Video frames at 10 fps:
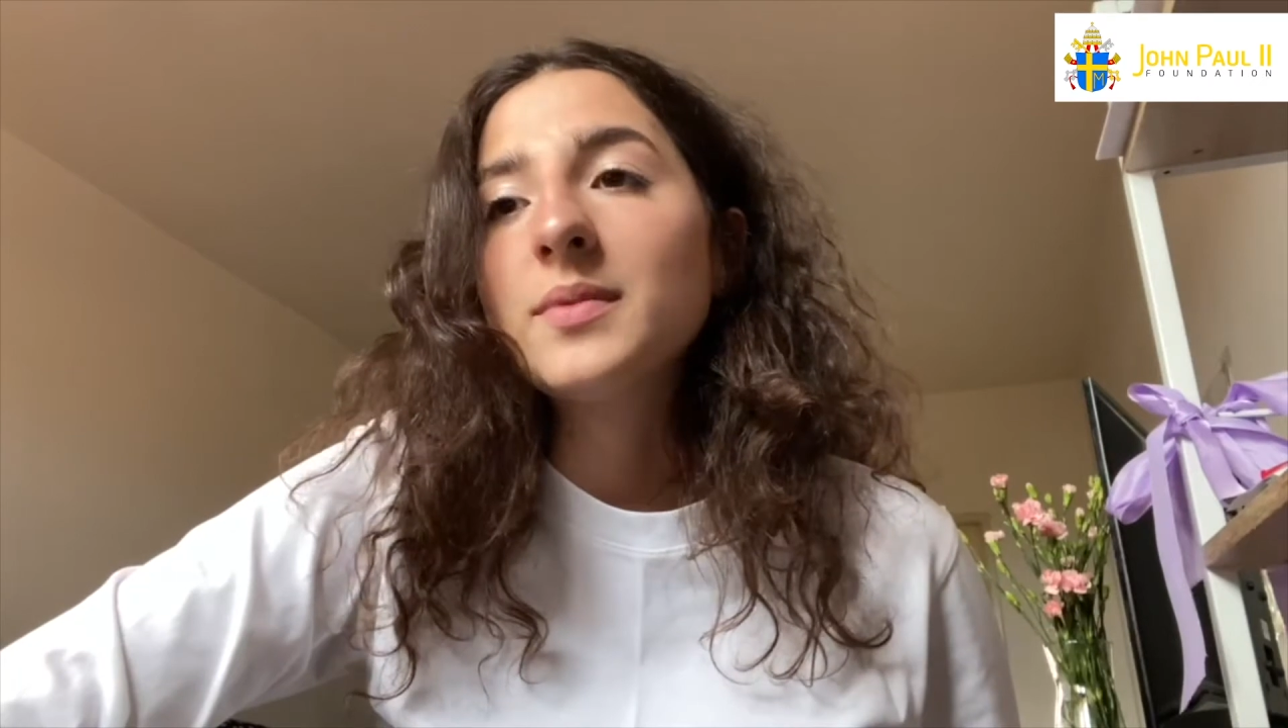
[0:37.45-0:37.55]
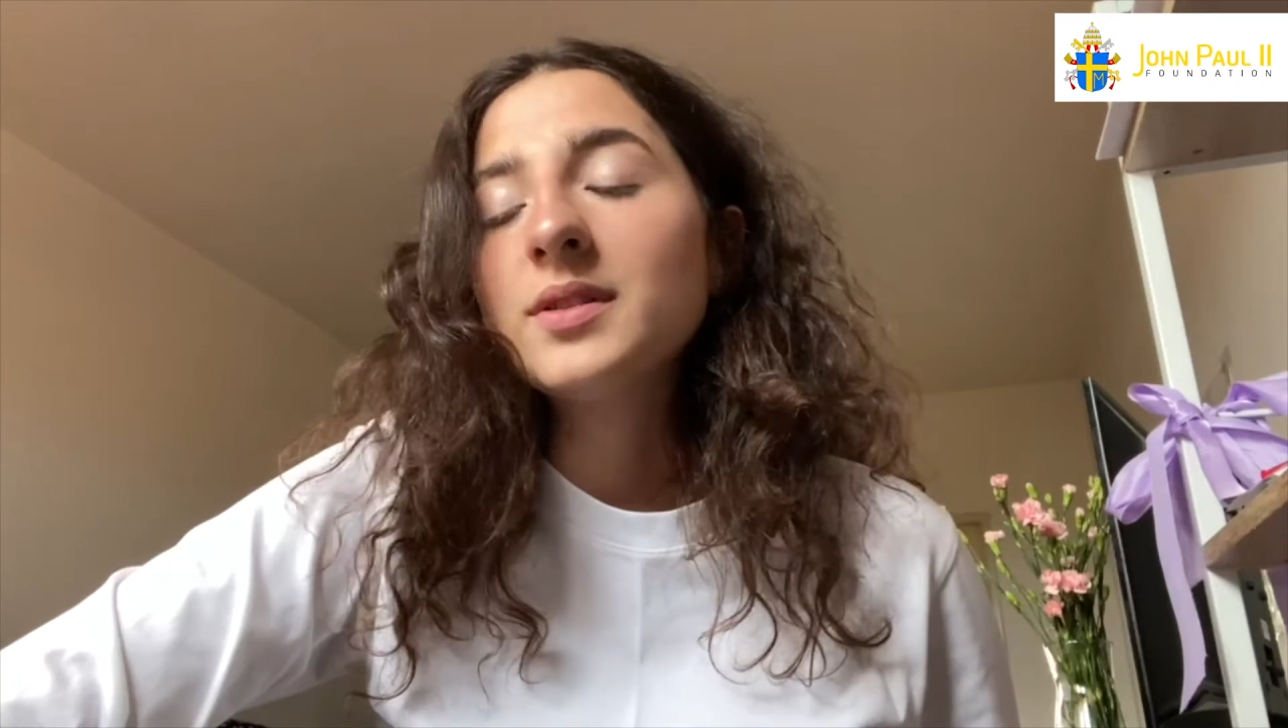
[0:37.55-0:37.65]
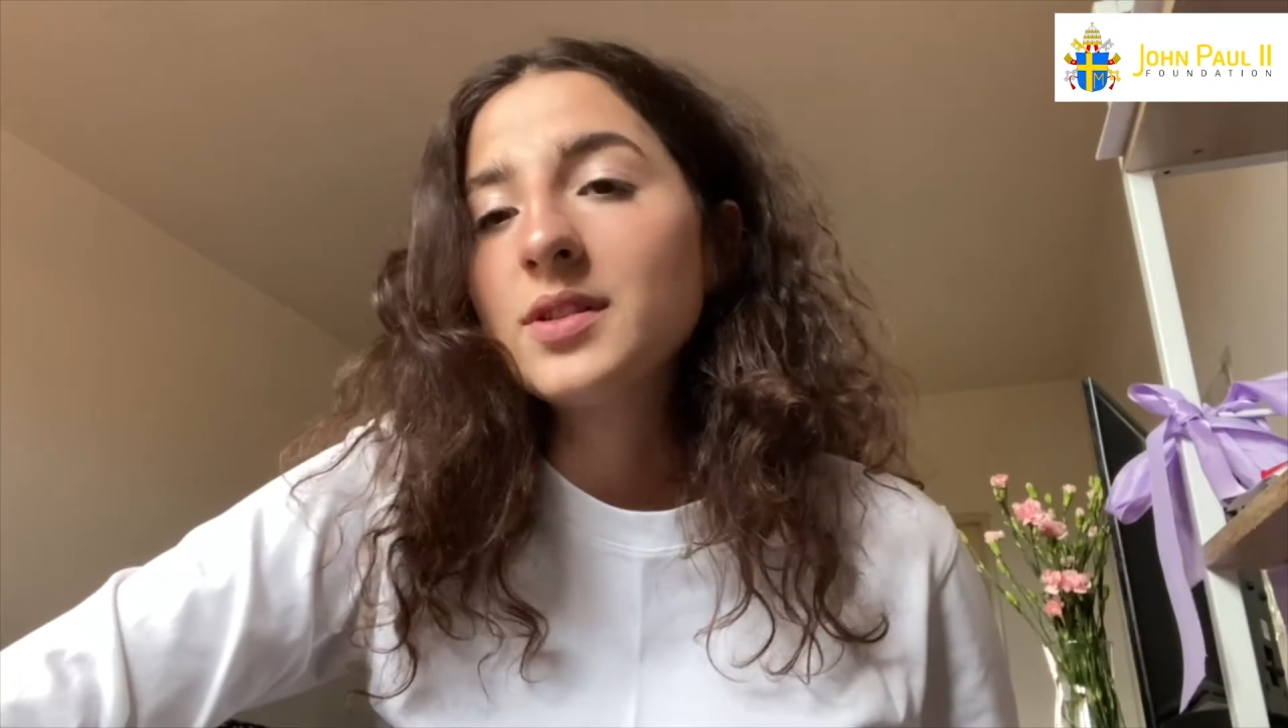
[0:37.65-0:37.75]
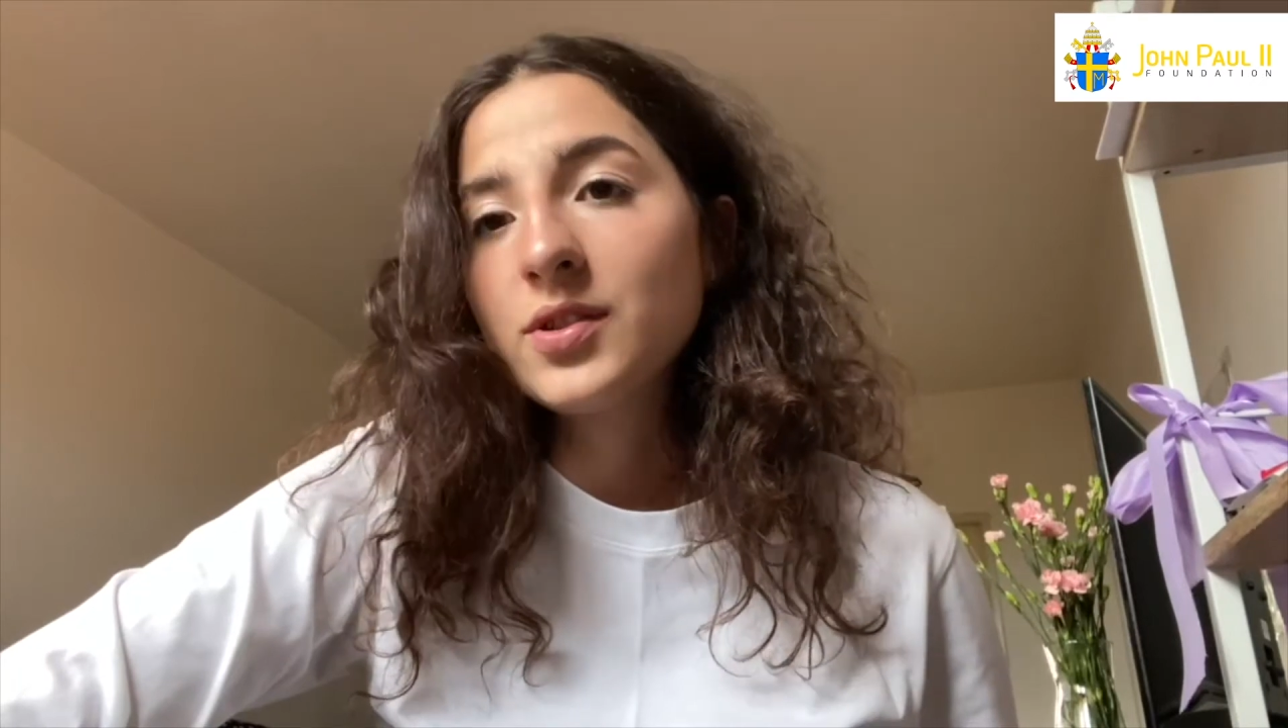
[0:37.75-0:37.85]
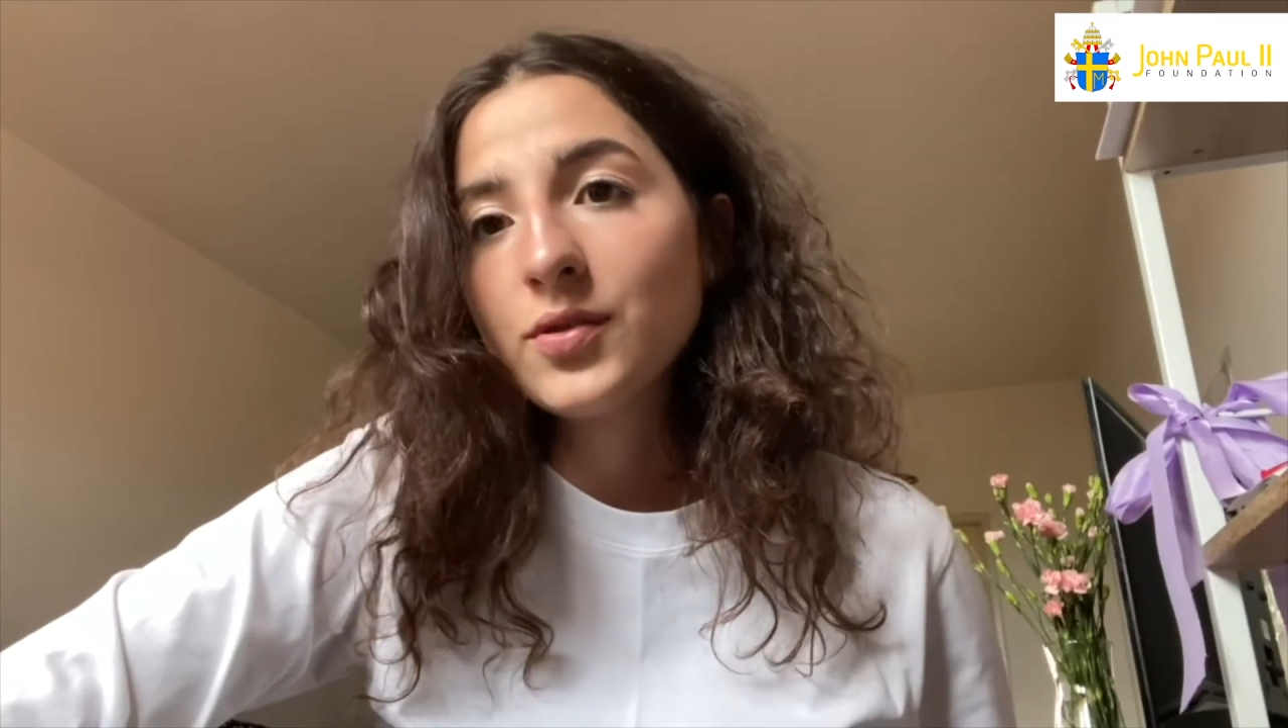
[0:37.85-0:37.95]

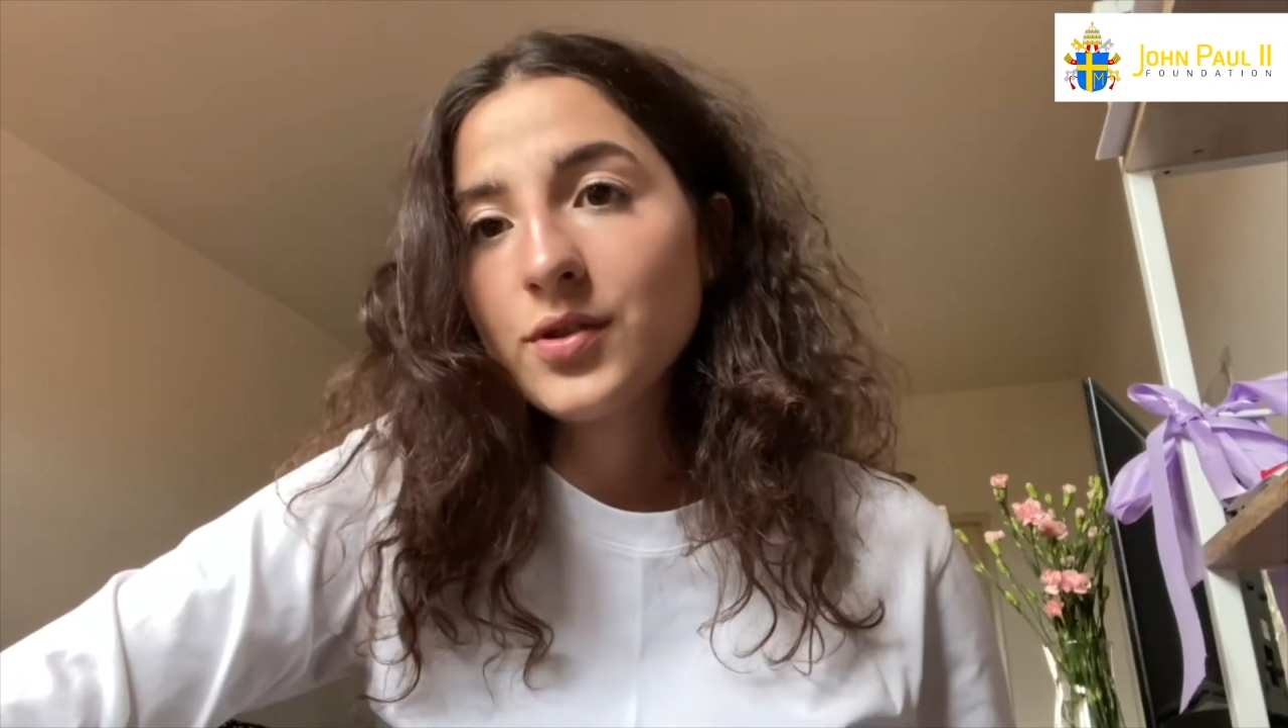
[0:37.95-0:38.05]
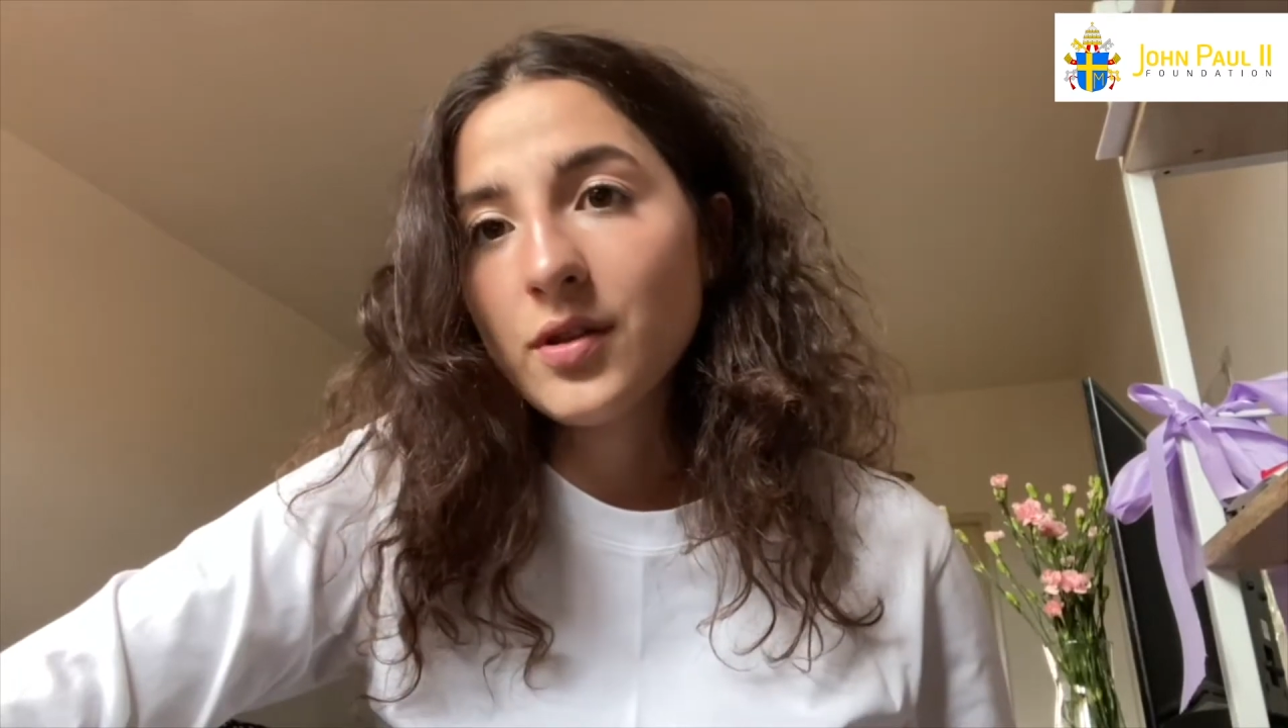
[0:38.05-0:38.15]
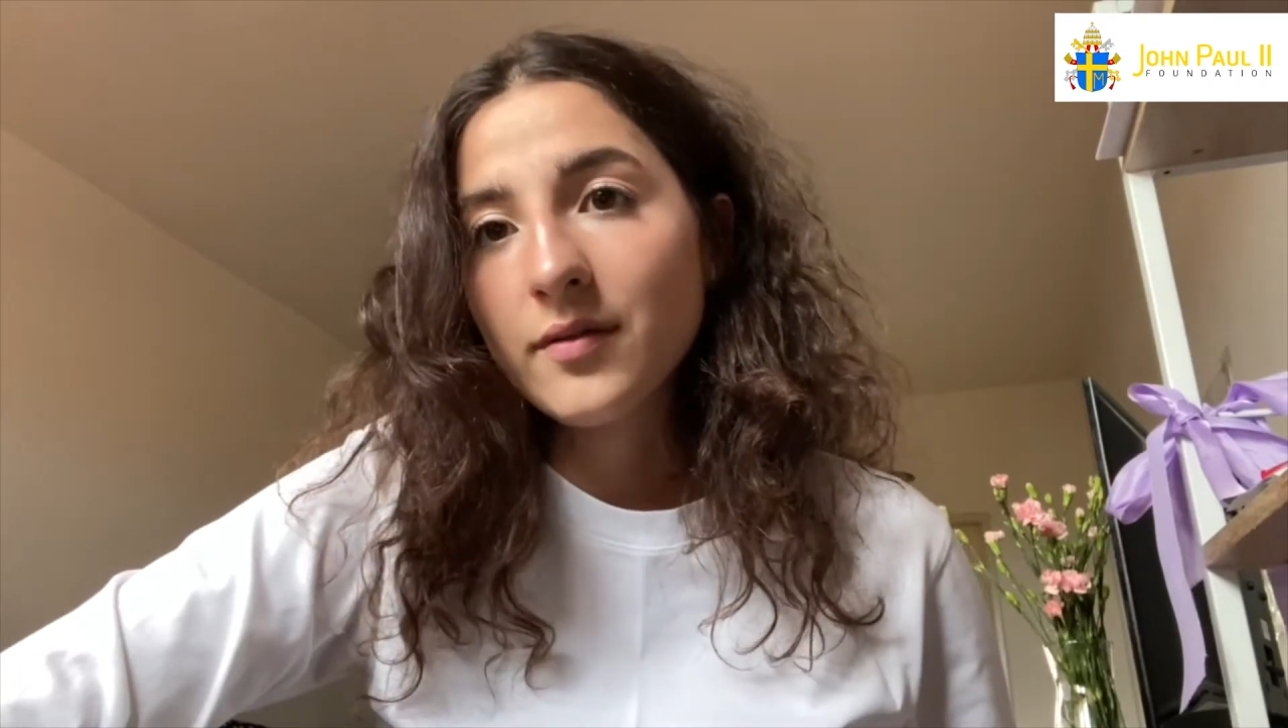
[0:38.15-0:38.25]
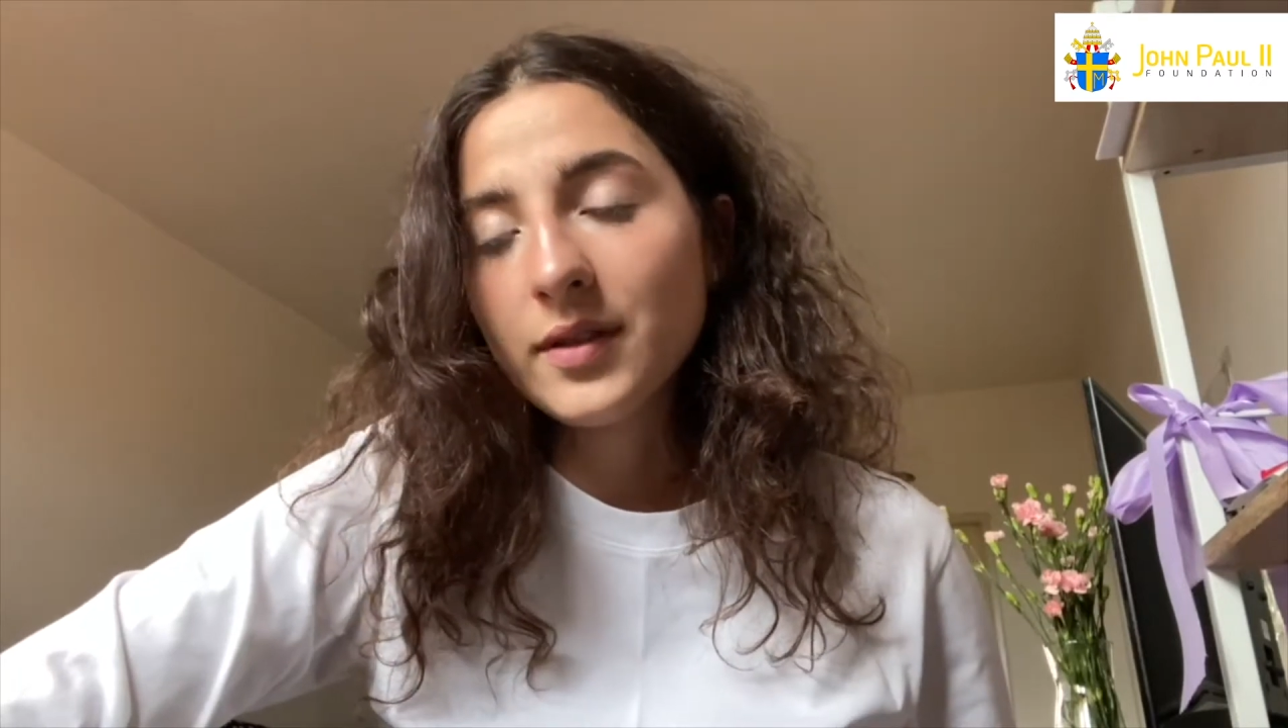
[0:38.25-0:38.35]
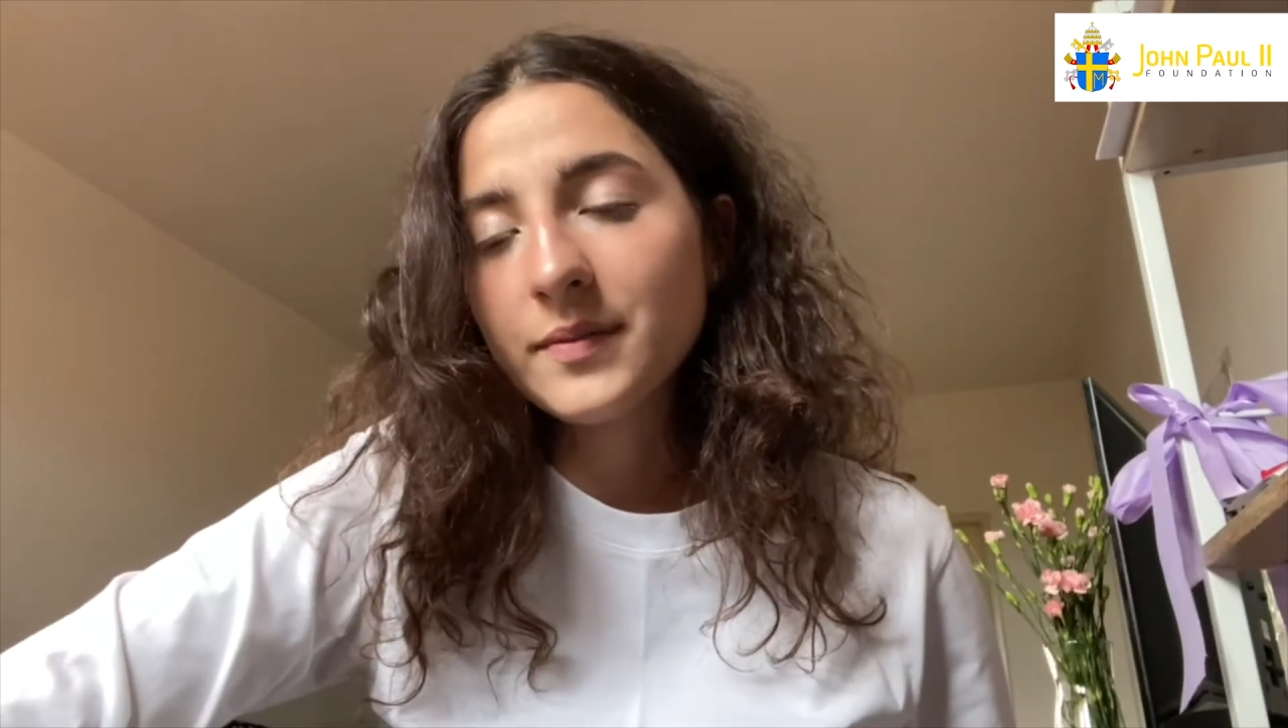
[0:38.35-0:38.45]

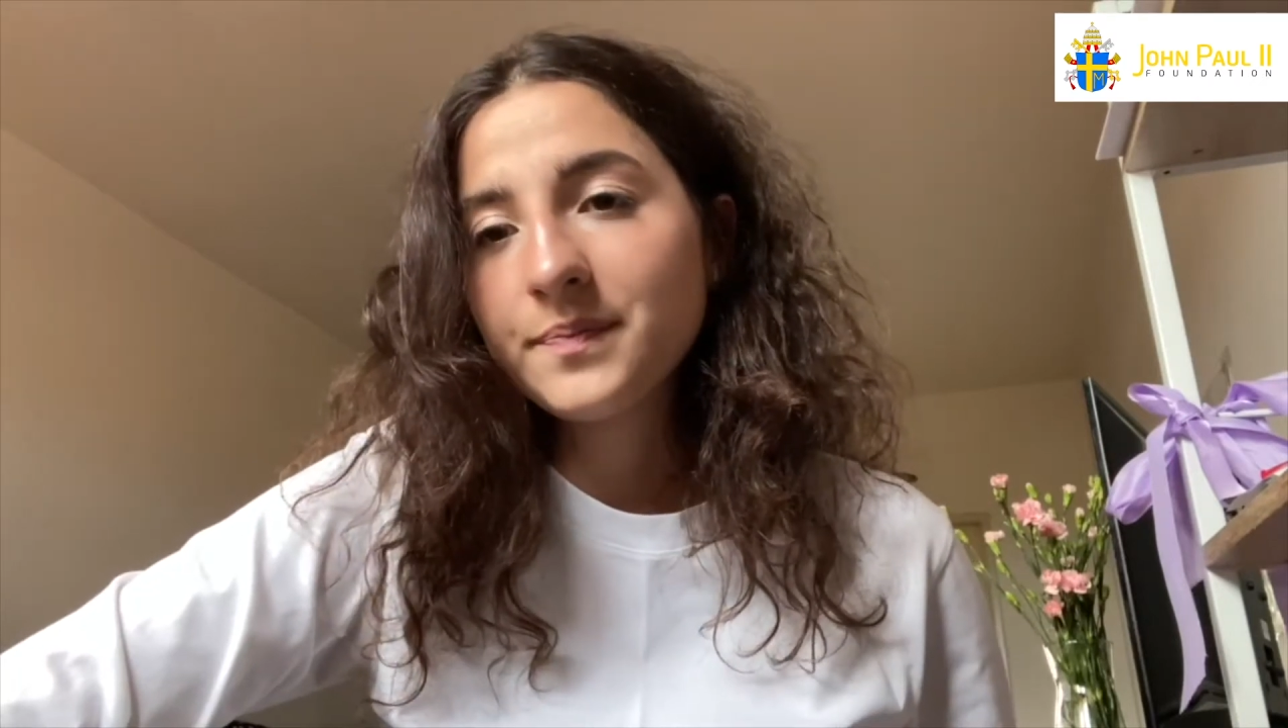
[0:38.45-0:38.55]
Chrystusowych.